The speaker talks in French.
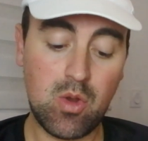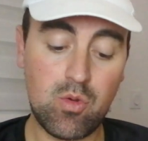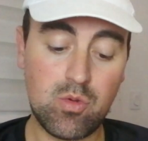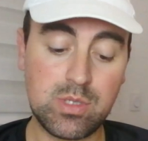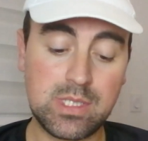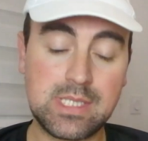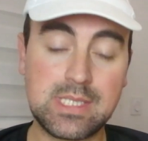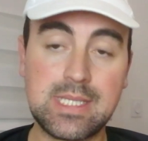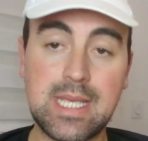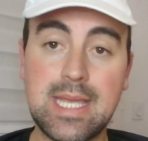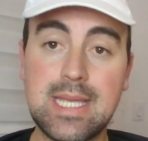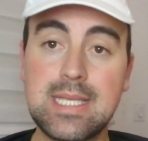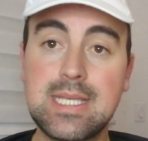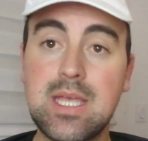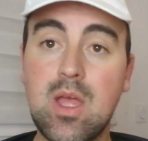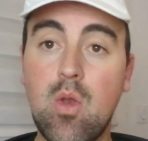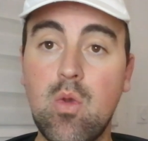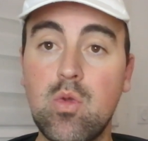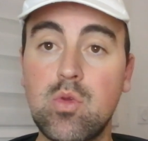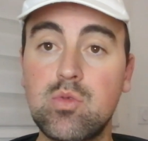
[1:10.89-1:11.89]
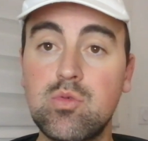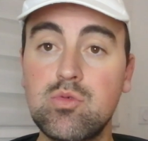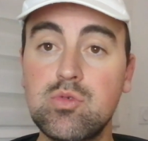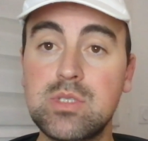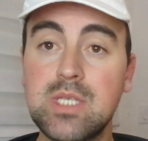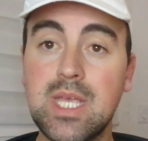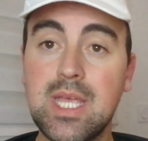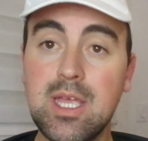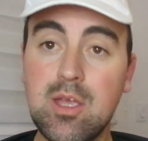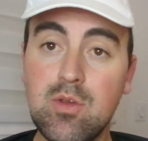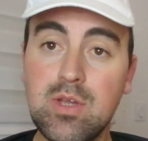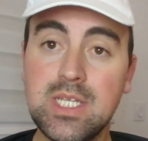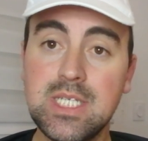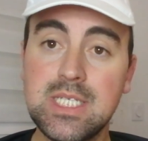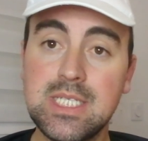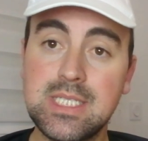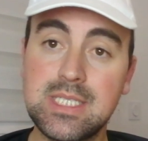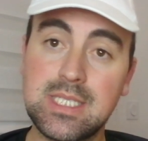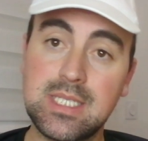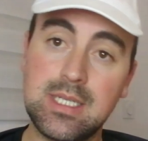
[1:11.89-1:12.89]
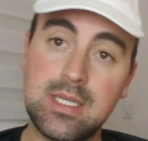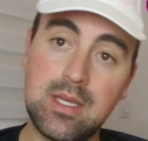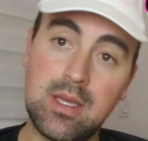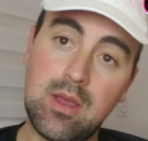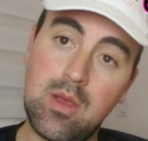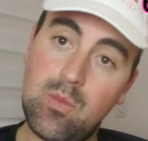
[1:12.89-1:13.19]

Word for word: le 5, le 12 et le 10.